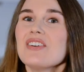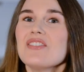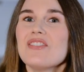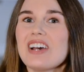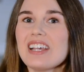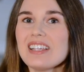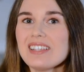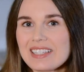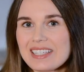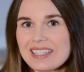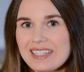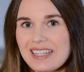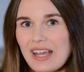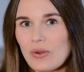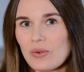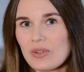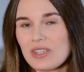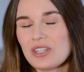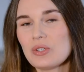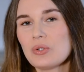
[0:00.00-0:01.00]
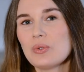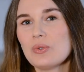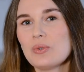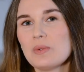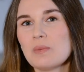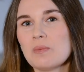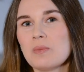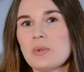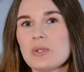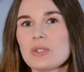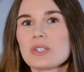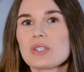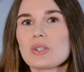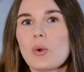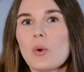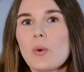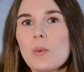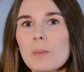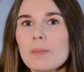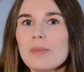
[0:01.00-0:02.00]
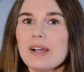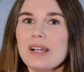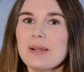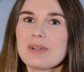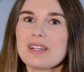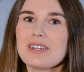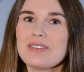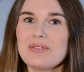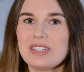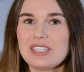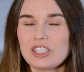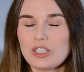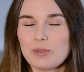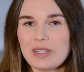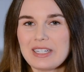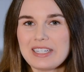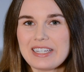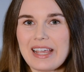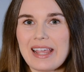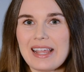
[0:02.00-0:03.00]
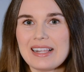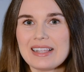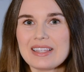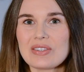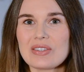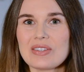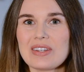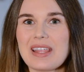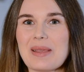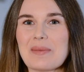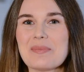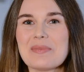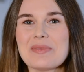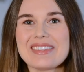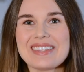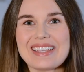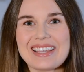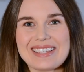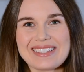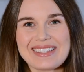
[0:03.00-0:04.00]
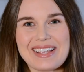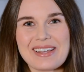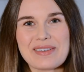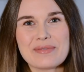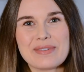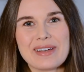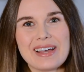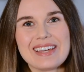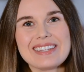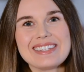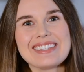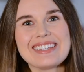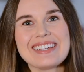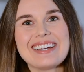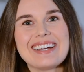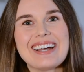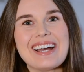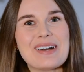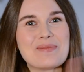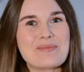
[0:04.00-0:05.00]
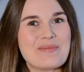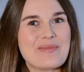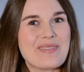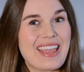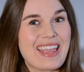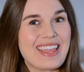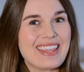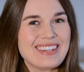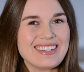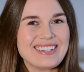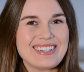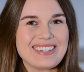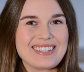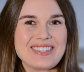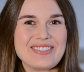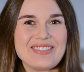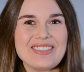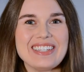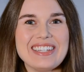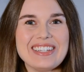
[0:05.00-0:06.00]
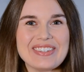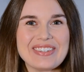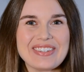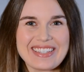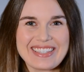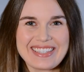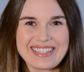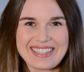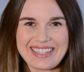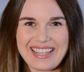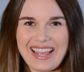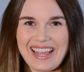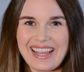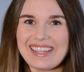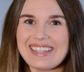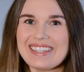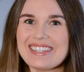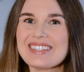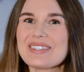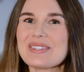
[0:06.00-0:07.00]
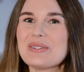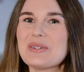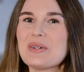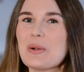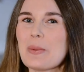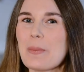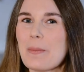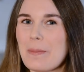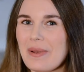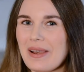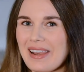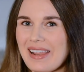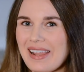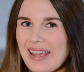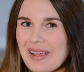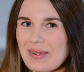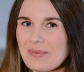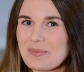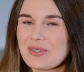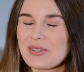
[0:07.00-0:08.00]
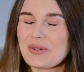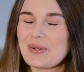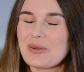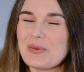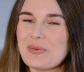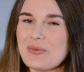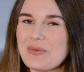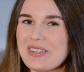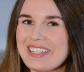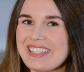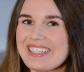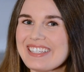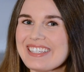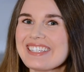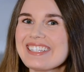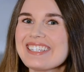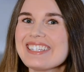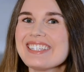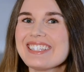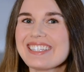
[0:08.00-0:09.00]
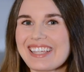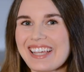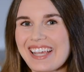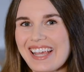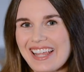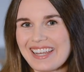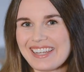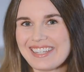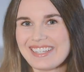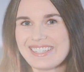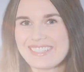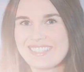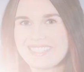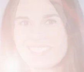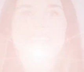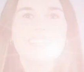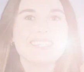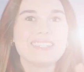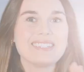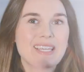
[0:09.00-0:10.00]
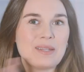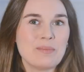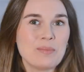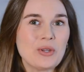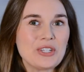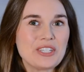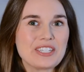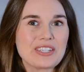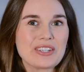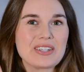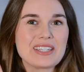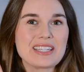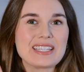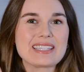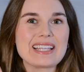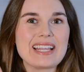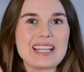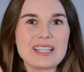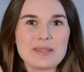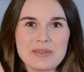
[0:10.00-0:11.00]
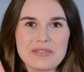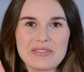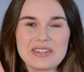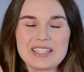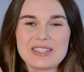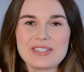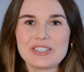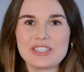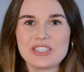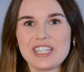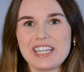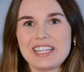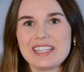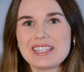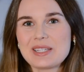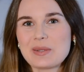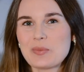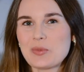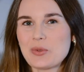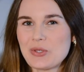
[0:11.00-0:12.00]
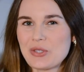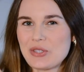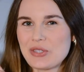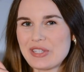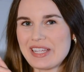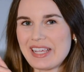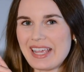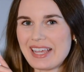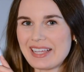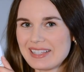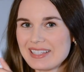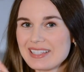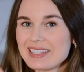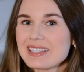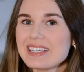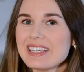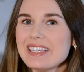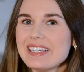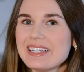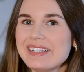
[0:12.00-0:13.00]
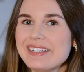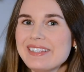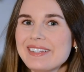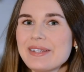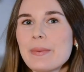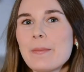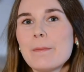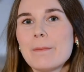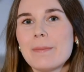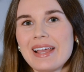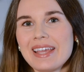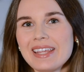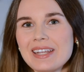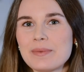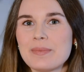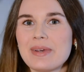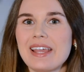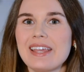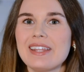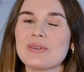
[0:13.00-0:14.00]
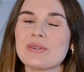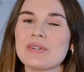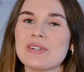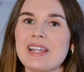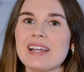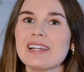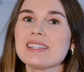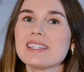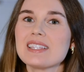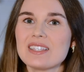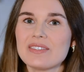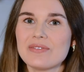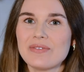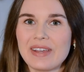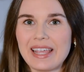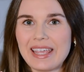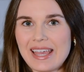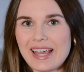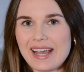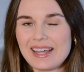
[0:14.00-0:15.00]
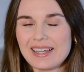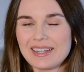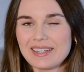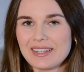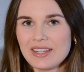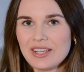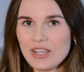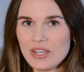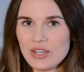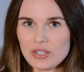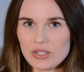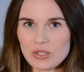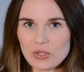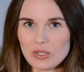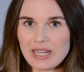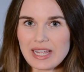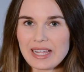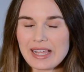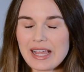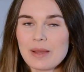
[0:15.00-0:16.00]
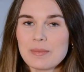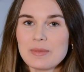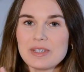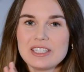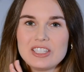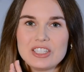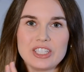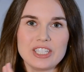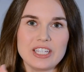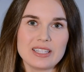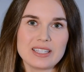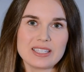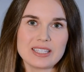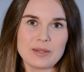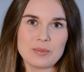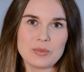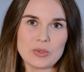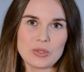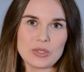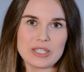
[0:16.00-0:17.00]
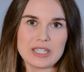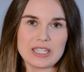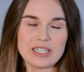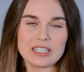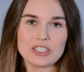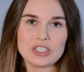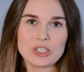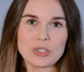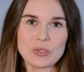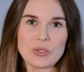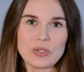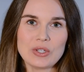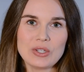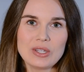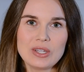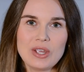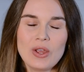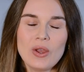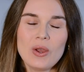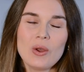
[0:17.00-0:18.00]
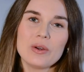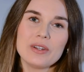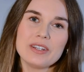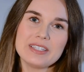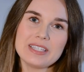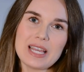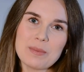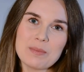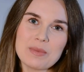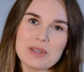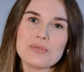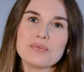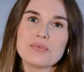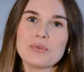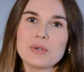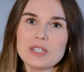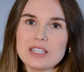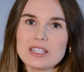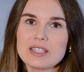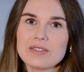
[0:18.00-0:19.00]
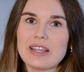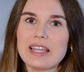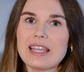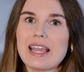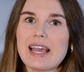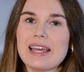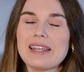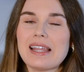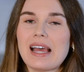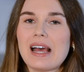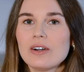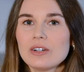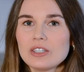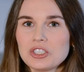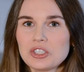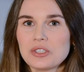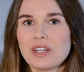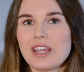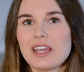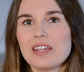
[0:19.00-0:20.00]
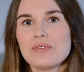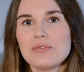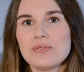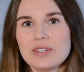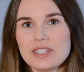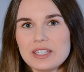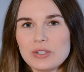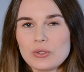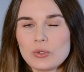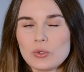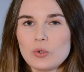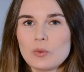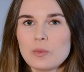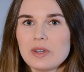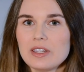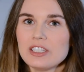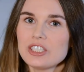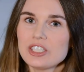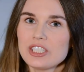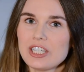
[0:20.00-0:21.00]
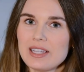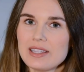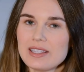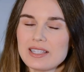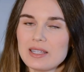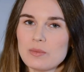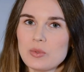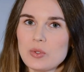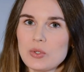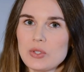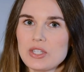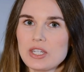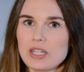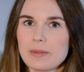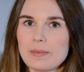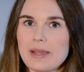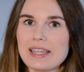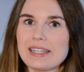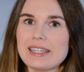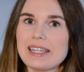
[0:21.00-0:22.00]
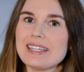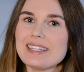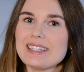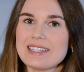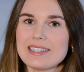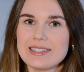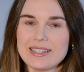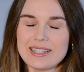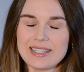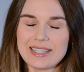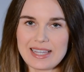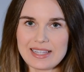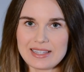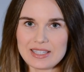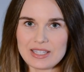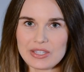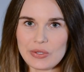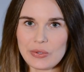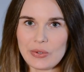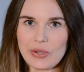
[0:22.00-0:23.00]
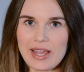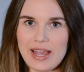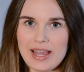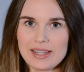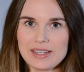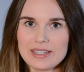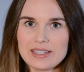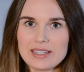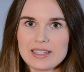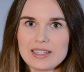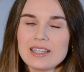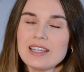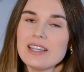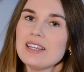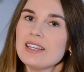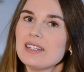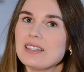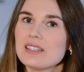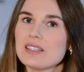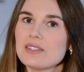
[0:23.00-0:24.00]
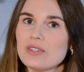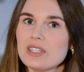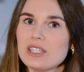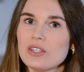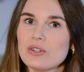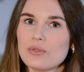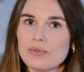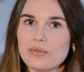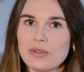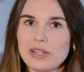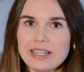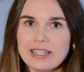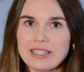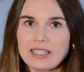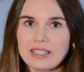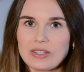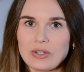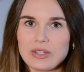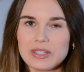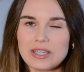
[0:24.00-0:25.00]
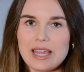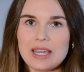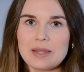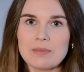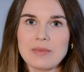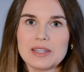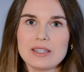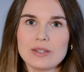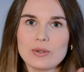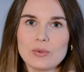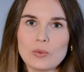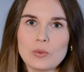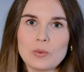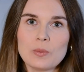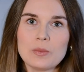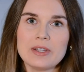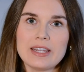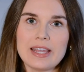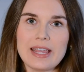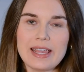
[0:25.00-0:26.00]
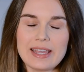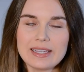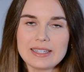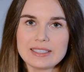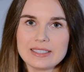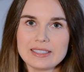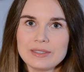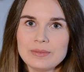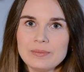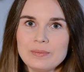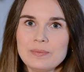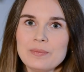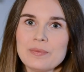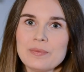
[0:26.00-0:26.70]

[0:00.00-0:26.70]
Was genau ihr tun müsst, um beim Gewinnspiel teilzunehmen, das erfahrt ihr am Ende des Videos. Also bleibt unbedingt dran. Dann möchte ich euch jetzt erstmal was zur Schallzahnbürste erzählen. Meine Meinung nach zwei Jahren. So lange habe ich die Schallzahnbürste jetzt schon. Und ich habe ja vor zwei Jahren auch schon ein Video über die Schallzahnbürste gemacht, als ich sie ganz neu hatte. Das Video verlinke ich euch einmal hier oben in der Ecke.